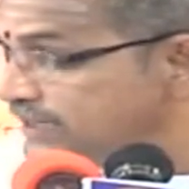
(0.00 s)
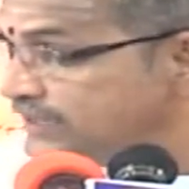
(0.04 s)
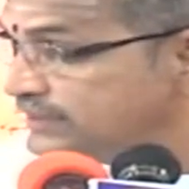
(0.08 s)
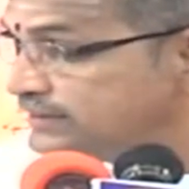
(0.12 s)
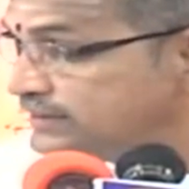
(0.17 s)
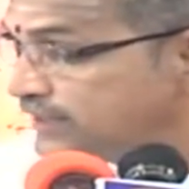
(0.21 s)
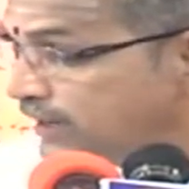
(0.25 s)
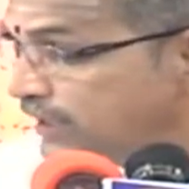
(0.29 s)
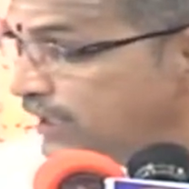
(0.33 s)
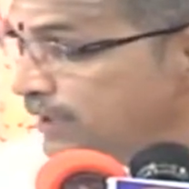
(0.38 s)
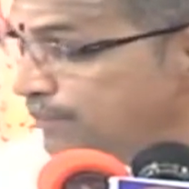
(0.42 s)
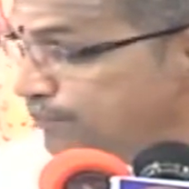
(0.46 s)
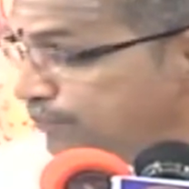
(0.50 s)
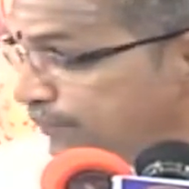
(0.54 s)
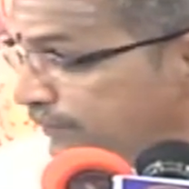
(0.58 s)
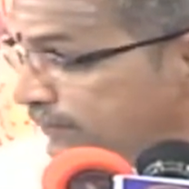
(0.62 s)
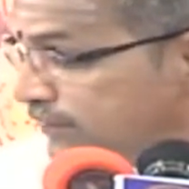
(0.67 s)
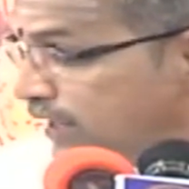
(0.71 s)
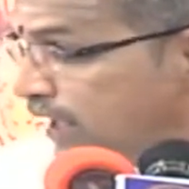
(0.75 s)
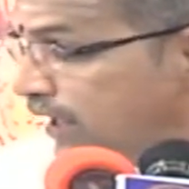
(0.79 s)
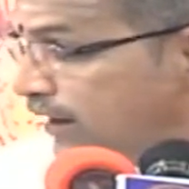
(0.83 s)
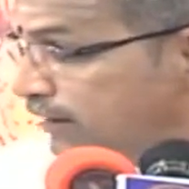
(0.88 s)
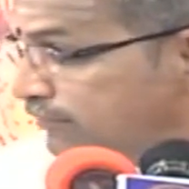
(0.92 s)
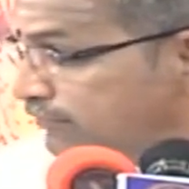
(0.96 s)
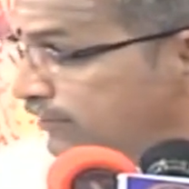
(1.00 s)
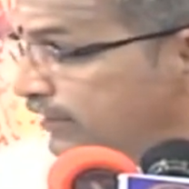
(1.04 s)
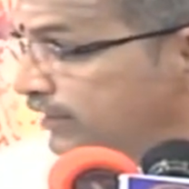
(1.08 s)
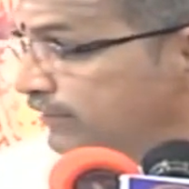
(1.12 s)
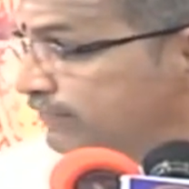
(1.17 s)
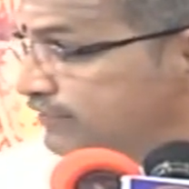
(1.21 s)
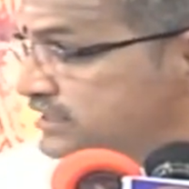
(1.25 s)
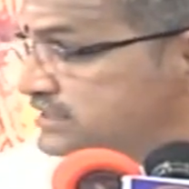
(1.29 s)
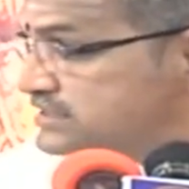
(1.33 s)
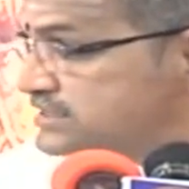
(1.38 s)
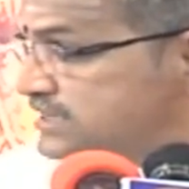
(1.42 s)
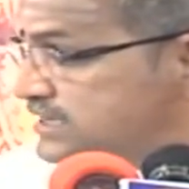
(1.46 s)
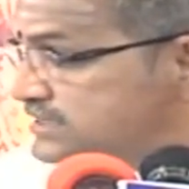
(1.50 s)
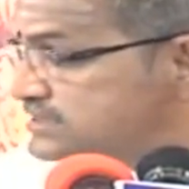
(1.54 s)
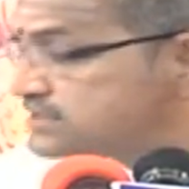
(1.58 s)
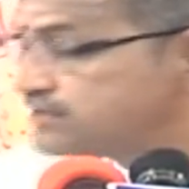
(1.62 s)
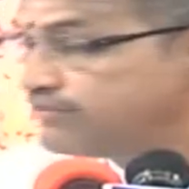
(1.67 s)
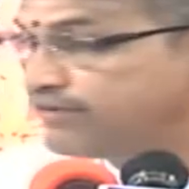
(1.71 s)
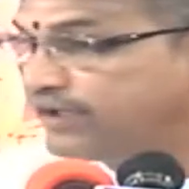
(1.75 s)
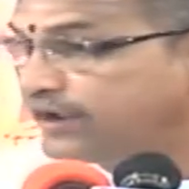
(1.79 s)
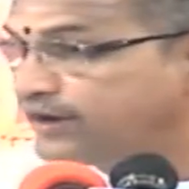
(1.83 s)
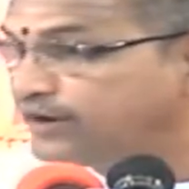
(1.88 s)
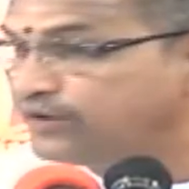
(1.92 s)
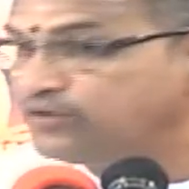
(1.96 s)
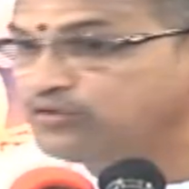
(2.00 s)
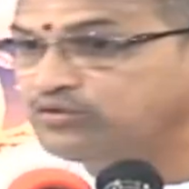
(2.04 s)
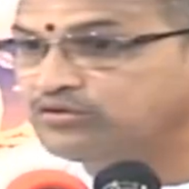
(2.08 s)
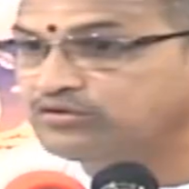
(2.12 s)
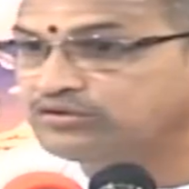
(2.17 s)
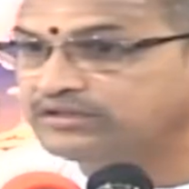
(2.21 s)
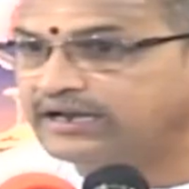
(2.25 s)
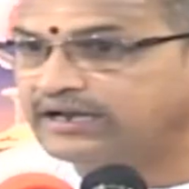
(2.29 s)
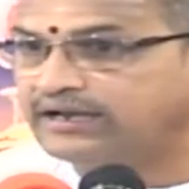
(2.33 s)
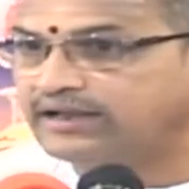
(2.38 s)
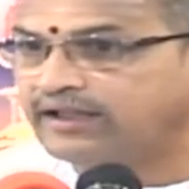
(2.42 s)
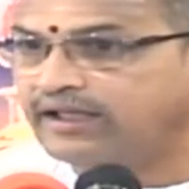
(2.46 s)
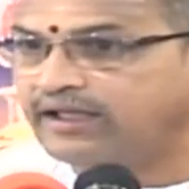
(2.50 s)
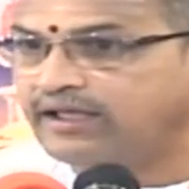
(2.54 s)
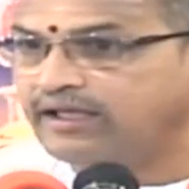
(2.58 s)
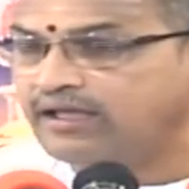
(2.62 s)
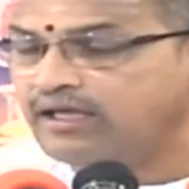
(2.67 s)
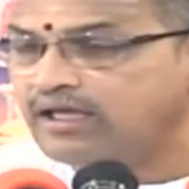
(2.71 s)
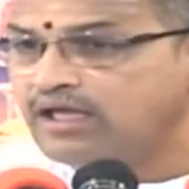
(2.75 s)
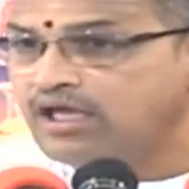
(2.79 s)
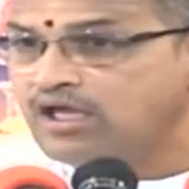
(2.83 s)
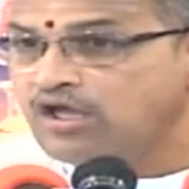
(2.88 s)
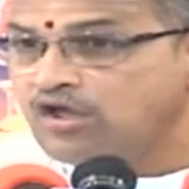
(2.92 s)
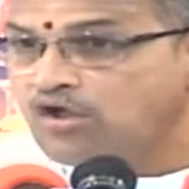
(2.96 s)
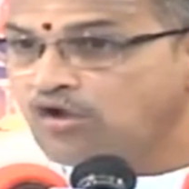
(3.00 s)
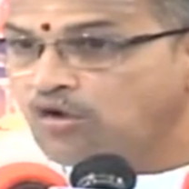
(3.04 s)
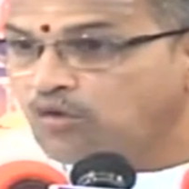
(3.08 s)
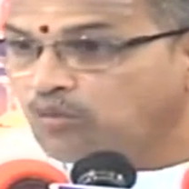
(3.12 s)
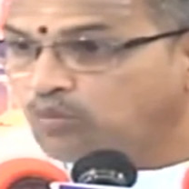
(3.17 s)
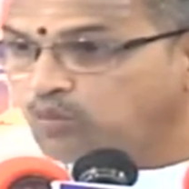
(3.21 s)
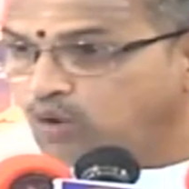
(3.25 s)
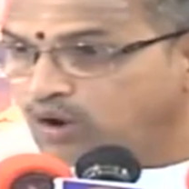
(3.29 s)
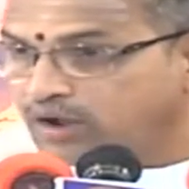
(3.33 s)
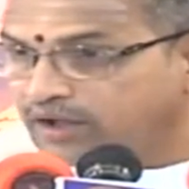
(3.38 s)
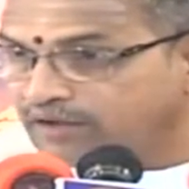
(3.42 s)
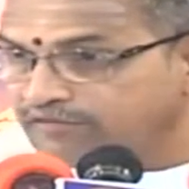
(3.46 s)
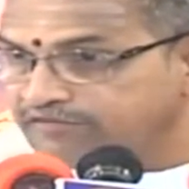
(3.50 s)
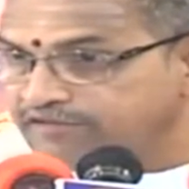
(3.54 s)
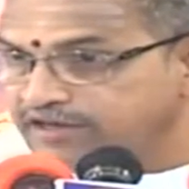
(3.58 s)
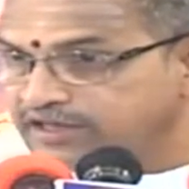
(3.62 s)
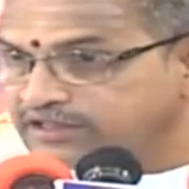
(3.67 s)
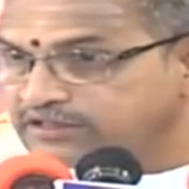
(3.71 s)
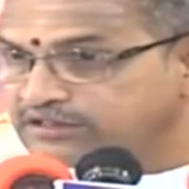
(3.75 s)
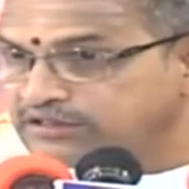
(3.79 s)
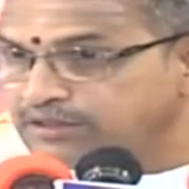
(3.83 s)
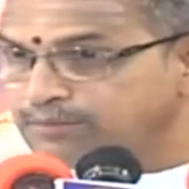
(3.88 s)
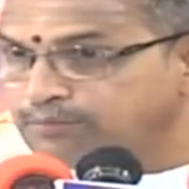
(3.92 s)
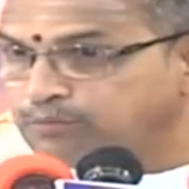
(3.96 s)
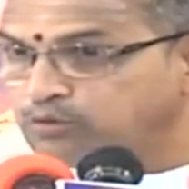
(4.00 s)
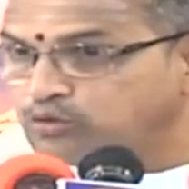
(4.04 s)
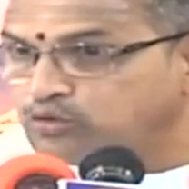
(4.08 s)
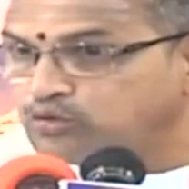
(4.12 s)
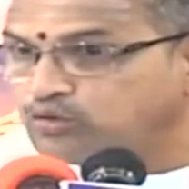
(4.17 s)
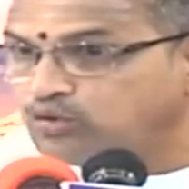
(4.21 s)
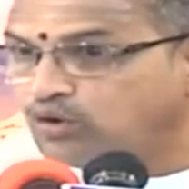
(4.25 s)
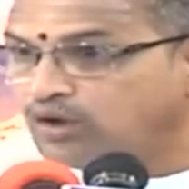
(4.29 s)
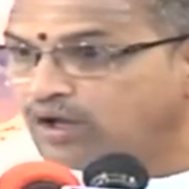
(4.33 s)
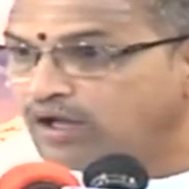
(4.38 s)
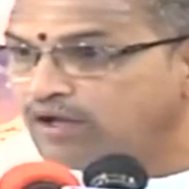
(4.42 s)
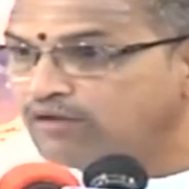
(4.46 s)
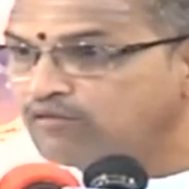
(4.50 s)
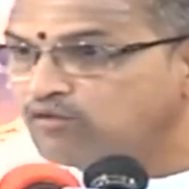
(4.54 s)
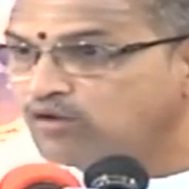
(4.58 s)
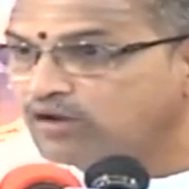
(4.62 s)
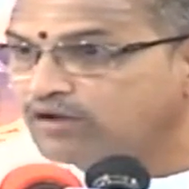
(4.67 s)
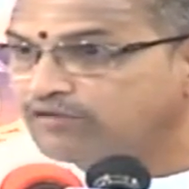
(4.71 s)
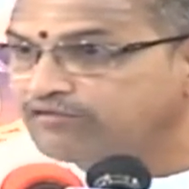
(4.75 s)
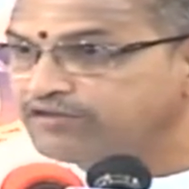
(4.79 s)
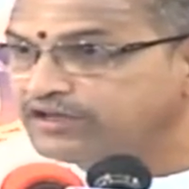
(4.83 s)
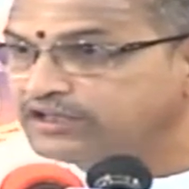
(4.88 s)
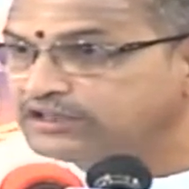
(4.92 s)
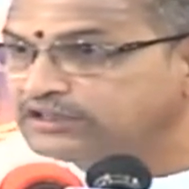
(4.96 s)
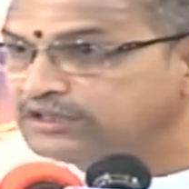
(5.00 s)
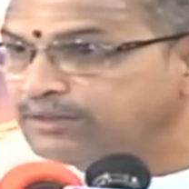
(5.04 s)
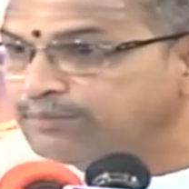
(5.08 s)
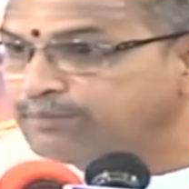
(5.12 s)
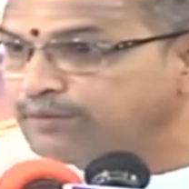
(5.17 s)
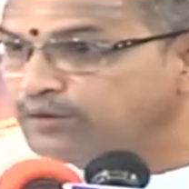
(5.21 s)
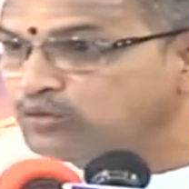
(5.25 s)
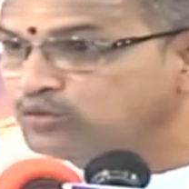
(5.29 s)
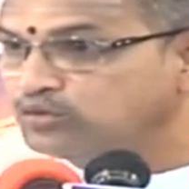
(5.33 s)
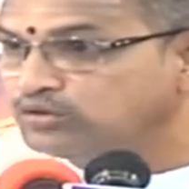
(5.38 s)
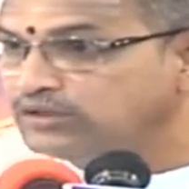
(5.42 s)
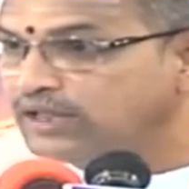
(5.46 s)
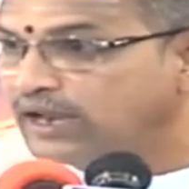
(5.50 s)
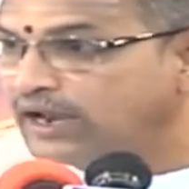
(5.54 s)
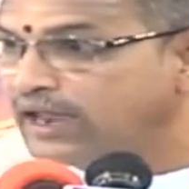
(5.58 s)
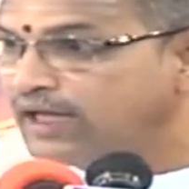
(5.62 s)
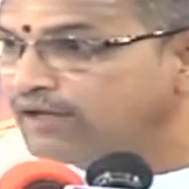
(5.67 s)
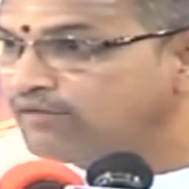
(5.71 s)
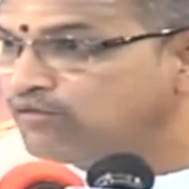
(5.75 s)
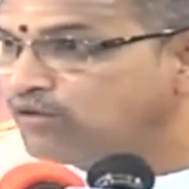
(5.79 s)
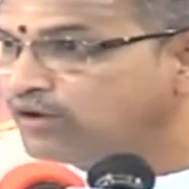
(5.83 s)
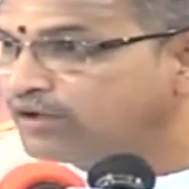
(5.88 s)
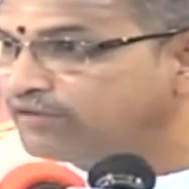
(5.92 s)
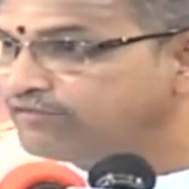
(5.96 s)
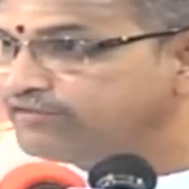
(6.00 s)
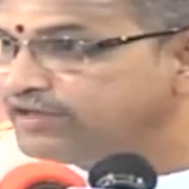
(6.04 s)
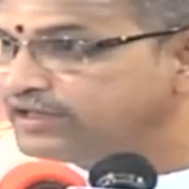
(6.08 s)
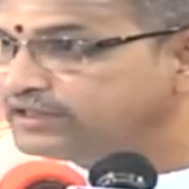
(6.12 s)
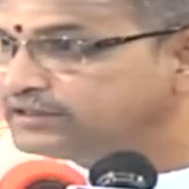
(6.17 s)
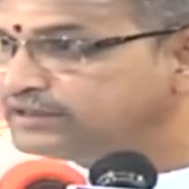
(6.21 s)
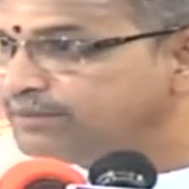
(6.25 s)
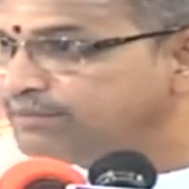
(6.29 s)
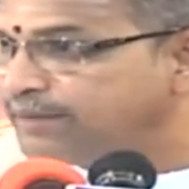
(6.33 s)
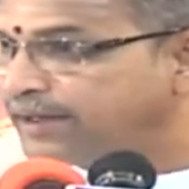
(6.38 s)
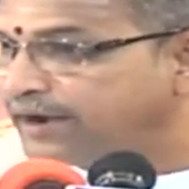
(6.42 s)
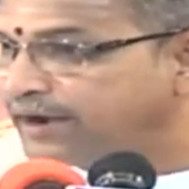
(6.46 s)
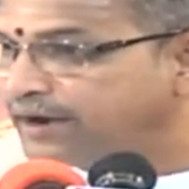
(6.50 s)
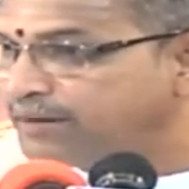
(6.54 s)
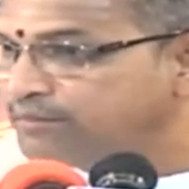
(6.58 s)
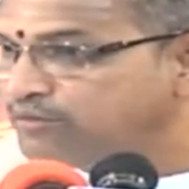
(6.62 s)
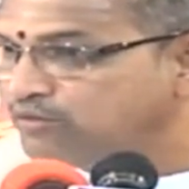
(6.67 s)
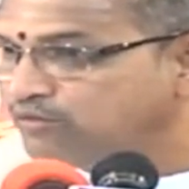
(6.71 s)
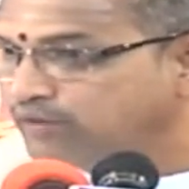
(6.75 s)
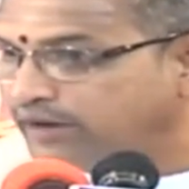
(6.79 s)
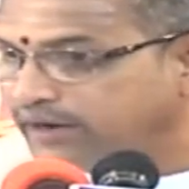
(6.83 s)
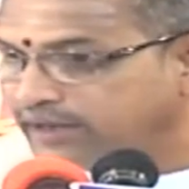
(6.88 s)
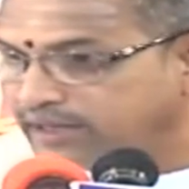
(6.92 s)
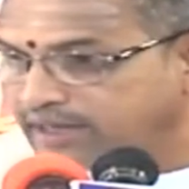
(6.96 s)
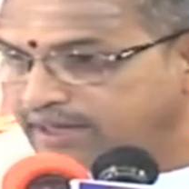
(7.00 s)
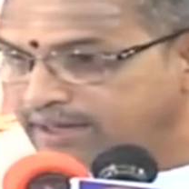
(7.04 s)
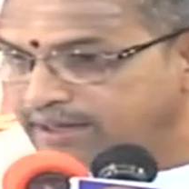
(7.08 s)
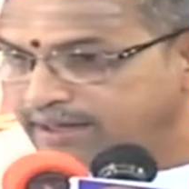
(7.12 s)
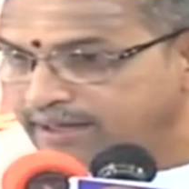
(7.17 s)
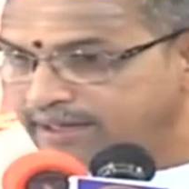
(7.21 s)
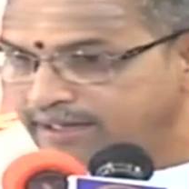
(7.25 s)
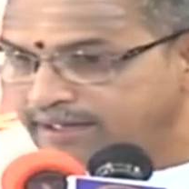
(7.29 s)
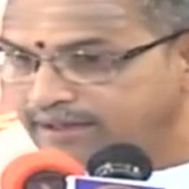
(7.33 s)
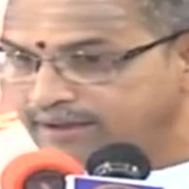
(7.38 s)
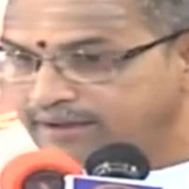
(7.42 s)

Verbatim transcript: చరిత్రకి ప్రధానమైన వ్యత్యాసం ఎక్కడ ఉంటుందంటే ఒక వ్యక్తి పుట్టుక ఒక వ్యక్తి పెరుగుదల ఒక వ్యక్తి మరణము వరకే